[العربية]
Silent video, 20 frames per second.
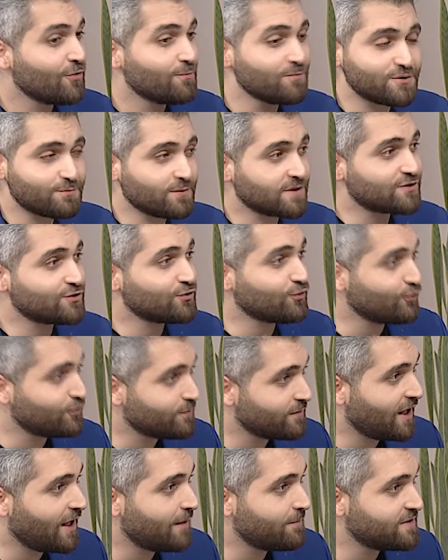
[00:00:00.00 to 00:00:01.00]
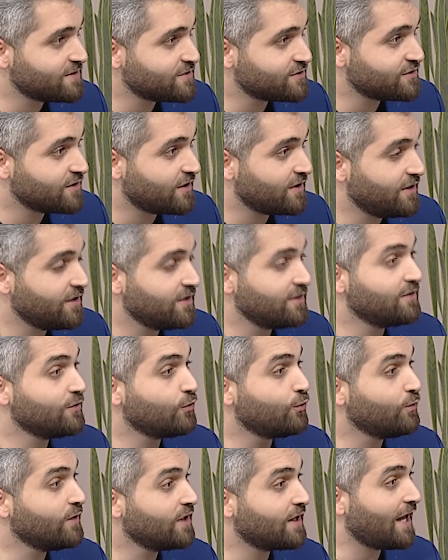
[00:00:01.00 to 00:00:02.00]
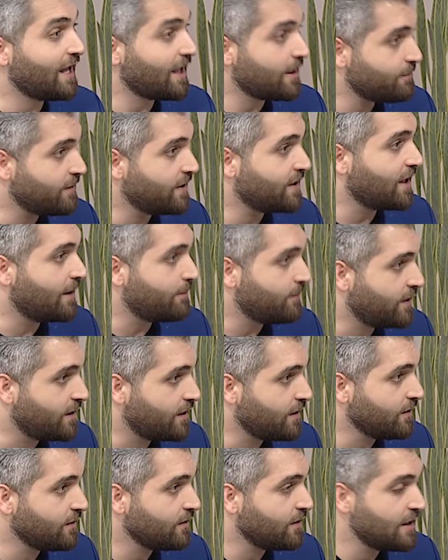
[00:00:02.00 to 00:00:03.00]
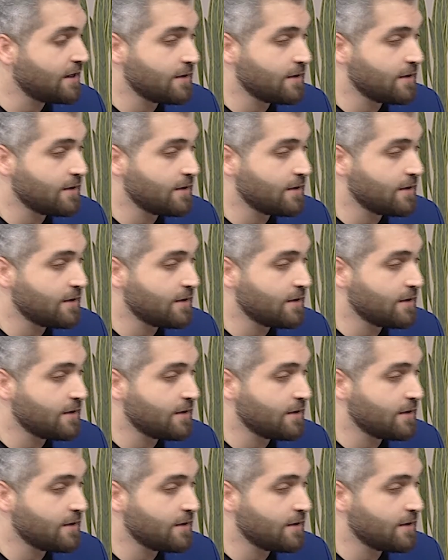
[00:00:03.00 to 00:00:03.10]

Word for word: مش بس شعور بالحماس الشديد هو رغبه كمان